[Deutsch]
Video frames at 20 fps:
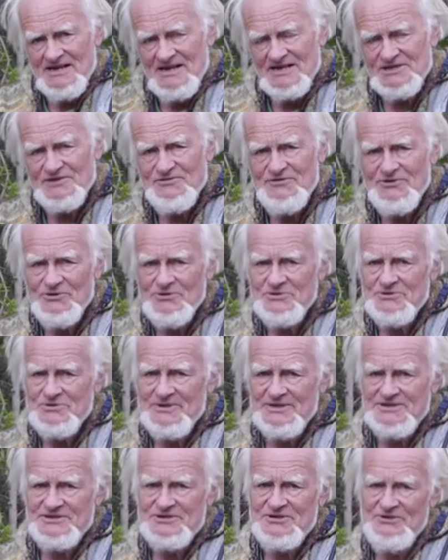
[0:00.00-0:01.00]
Also
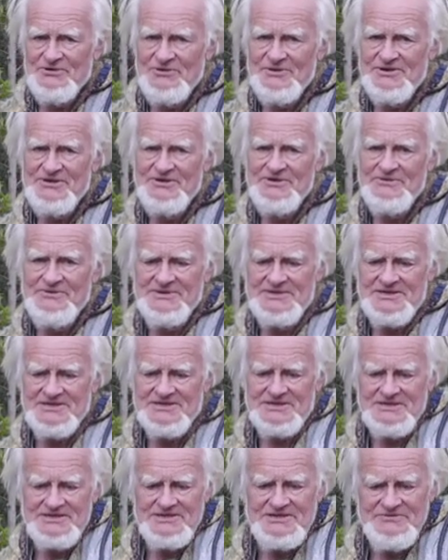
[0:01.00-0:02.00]
Fluktuationen und
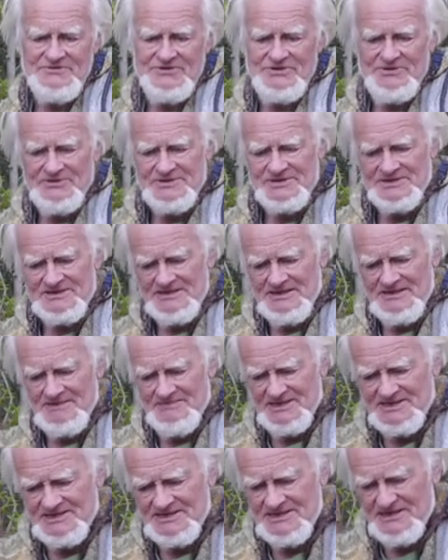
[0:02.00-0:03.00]
das ist für uns
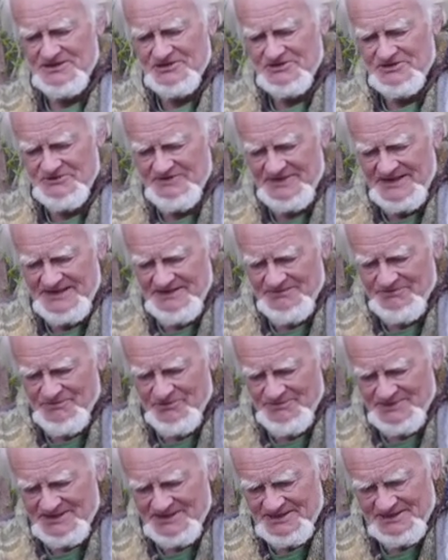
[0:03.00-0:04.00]
immer sehr schwer,
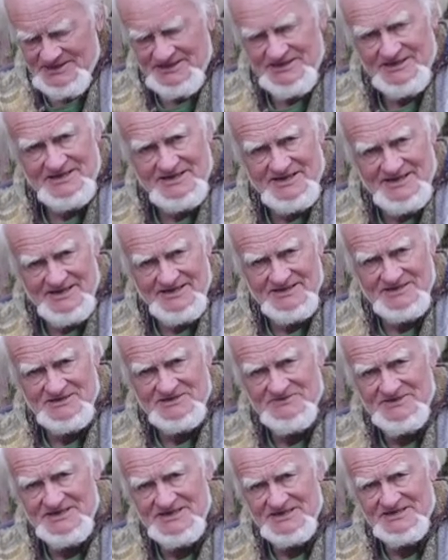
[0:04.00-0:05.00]
womit ich hier
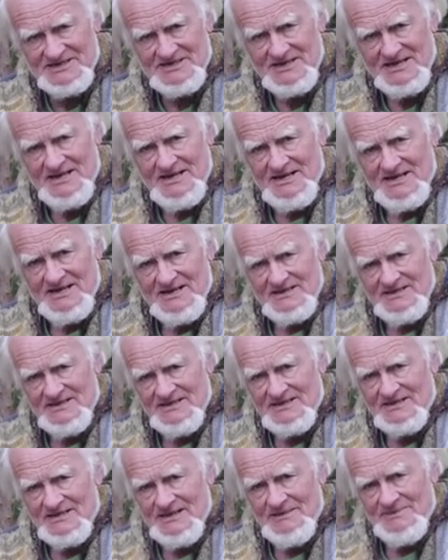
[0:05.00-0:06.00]
keineswegs
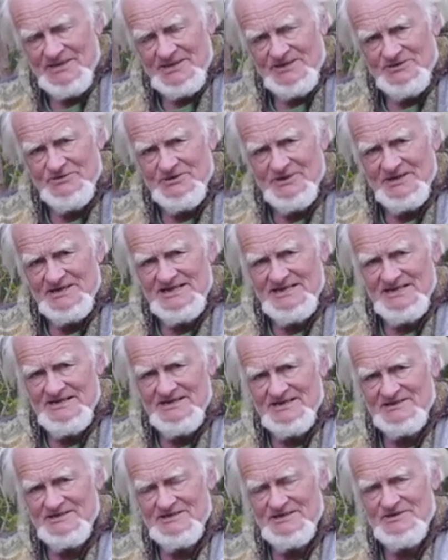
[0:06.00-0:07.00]
die Dramaturgie
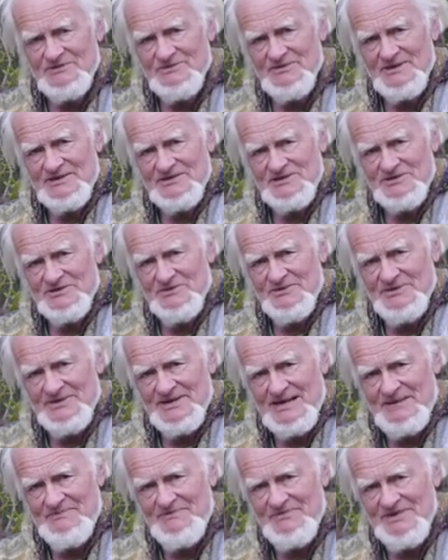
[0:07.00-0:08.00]
der
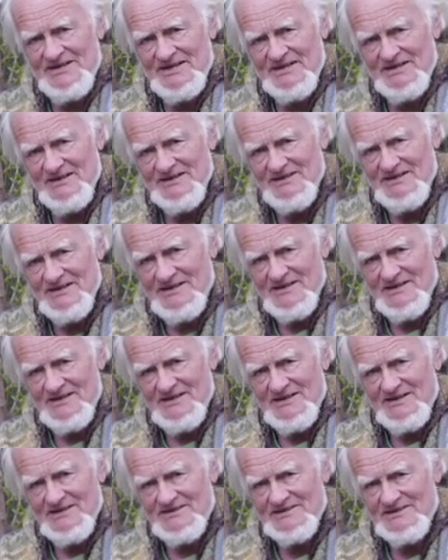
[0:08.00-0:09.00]
Situation abwickle.
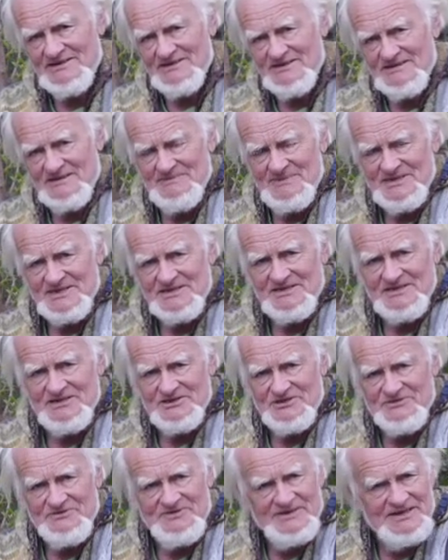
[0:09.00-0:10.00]
Es ist immer
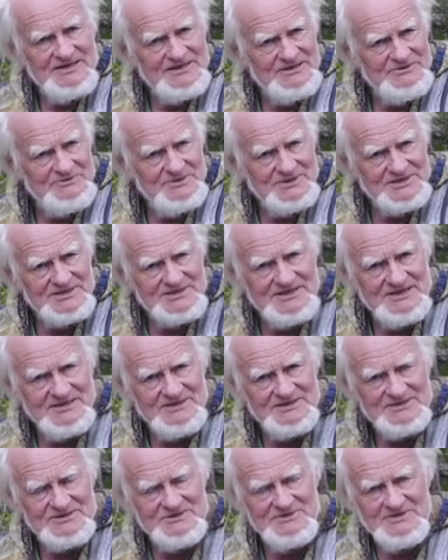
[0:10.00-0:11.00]
sehr schwer, die
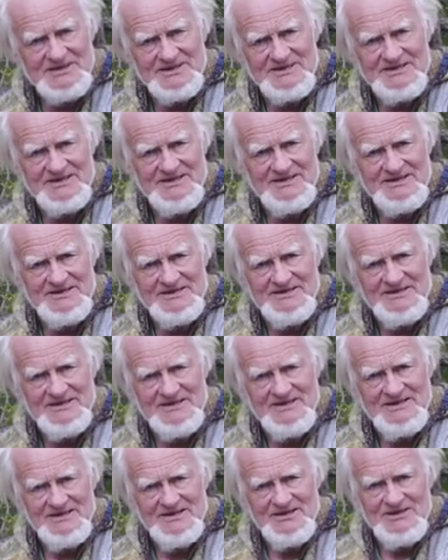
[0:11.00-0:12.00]
Ursachen zu erkennen
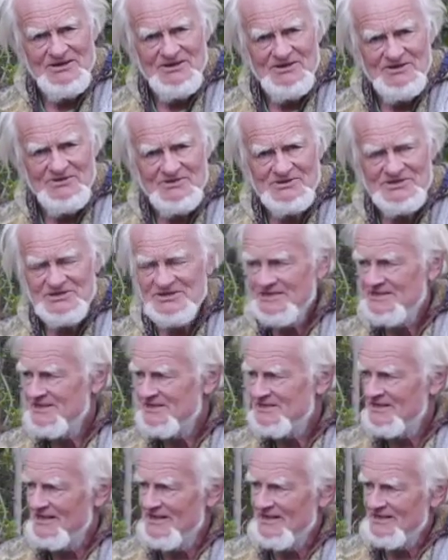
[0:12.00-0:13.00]
und
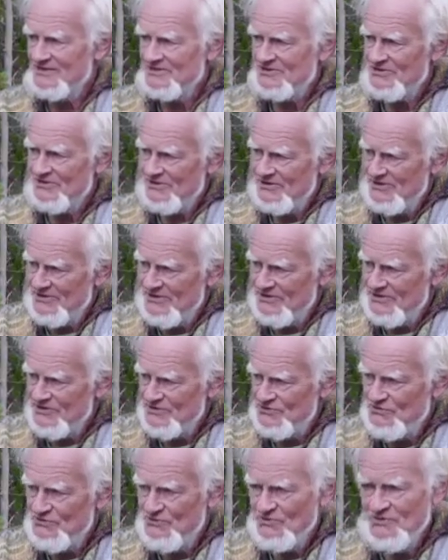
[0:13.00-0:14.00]
schließlich sagen zu
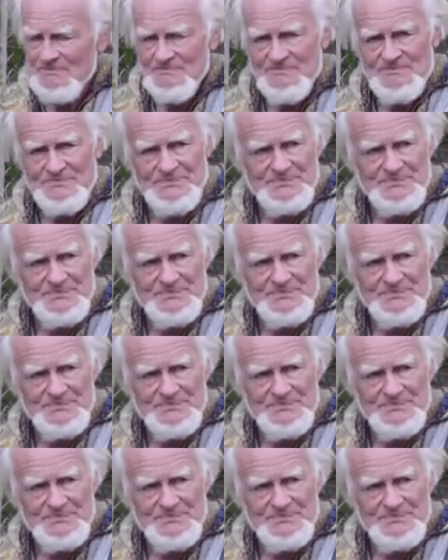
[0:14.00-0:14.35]
können, du